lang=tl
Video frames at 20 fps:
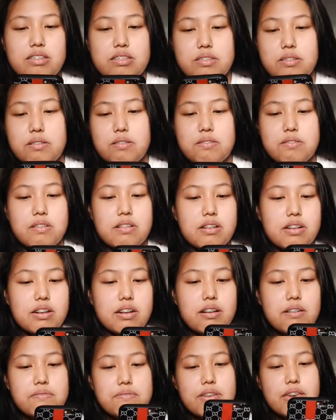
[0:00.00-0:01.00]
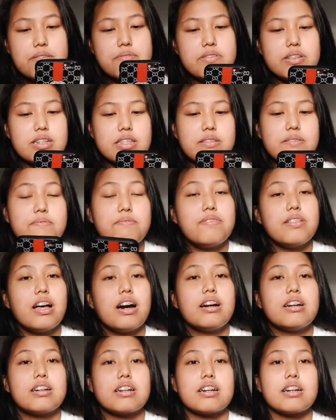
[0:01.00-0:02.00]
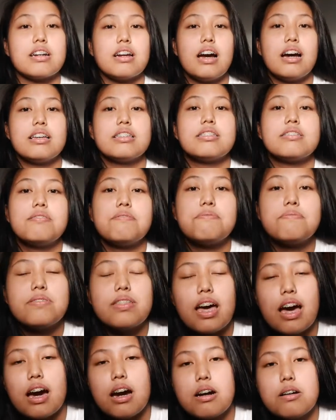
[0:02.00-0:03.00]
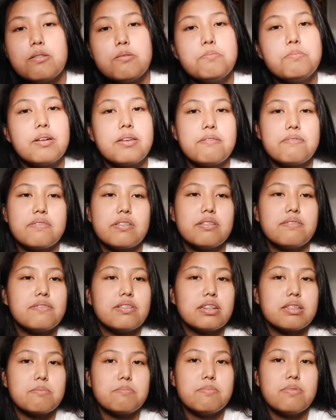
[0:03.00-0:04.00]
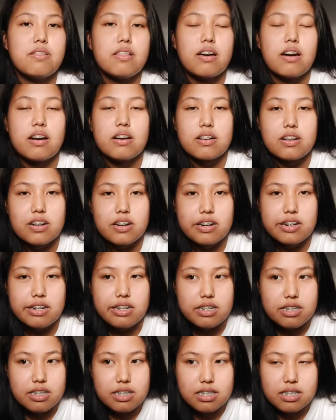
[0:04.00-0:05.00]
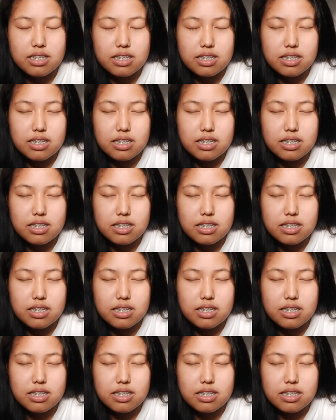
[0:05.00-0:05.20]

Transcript: So, Favorite vlogger? As of now, my favorite vlogger is